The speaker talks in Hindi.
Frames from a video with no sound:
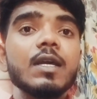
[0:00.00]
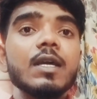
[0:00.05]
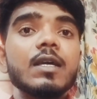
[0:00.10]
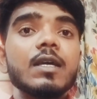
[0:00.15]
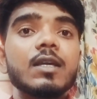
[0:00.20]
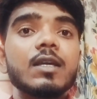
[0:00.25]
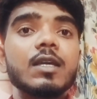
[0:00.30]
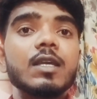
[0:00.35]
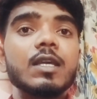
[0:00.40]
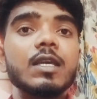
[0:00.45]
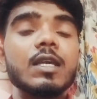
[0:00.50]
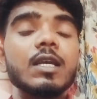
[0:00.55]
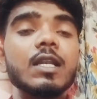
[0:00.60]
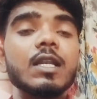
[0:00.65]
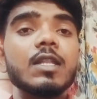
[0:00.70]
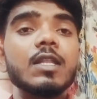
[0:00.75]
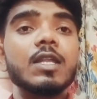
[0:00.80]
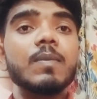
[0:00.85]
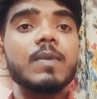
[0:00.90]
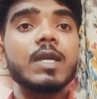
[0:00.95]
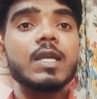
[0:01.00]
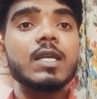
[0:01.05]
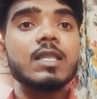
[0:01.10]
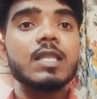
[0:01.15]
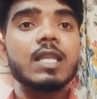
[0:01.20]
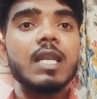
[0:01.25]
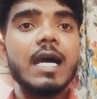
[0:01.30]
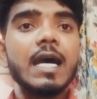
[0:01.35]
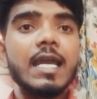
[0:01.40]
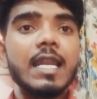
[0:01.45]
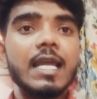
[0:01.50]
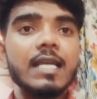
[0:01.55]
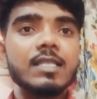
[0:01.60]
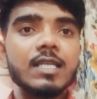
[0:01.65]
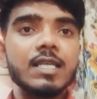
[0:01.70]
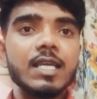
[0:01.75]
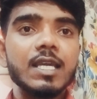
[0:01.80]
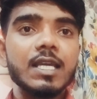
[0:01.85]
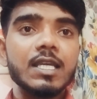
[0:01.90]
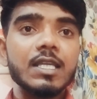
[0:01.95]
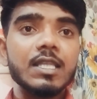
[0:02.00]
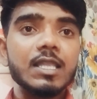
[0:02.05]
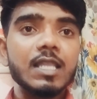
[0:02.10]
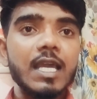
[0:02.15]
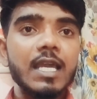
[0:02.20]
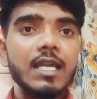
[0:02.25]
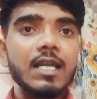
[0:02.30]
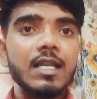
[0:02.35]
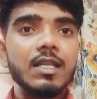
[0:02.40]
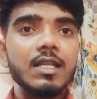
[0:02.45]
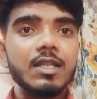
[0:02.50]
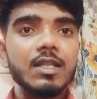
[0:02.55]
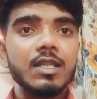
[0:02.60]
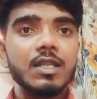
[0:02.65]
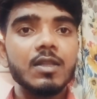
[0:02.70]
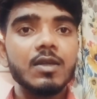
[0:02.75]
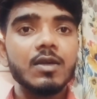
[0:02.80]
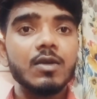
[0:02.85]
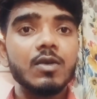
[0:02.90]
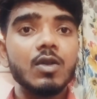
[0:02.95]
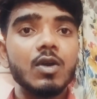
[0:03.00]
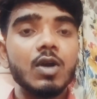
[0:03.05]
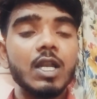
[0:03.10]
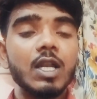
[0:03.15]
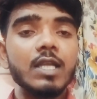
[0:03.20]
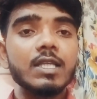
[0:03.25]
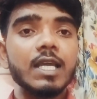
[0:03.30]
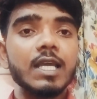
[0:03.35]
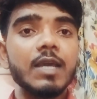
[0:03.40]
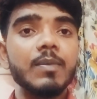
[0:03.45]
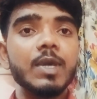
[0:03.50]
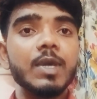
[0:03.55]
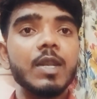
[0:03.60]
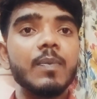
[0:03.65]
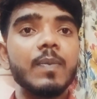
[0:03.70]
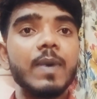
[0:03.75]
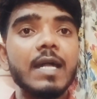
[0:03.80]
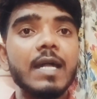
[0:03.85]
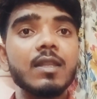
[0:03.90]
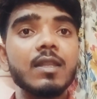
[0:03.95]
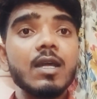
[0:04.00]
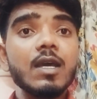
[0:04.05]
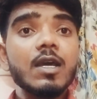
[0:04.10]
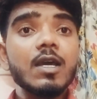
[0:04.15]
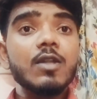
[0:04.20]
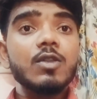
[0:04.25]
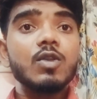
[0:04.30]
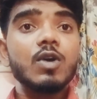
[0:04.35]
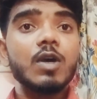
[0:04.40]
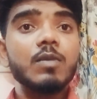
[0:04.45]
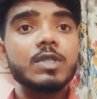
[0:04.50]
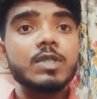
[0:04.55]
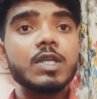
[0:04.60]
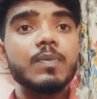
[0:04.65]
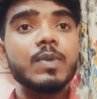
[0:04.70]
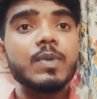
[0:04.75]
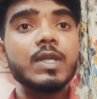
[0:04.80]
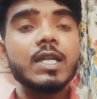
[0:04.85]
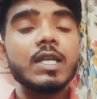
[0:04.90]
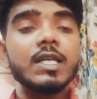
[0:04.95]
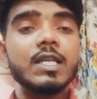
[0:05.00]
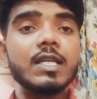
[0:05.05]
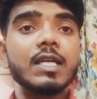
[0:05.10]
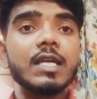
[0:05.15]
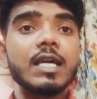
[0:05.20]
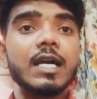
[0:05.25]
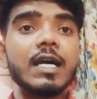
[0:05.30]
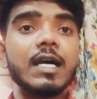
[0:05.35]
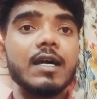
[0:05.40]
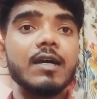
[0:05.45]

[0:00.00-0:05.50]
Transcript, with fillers: कि इंग्लिश हमें कितना आना चाहिए कितना इंग्लिश नॉलेज है मेरे पास तो हम जीपी रेटिंग का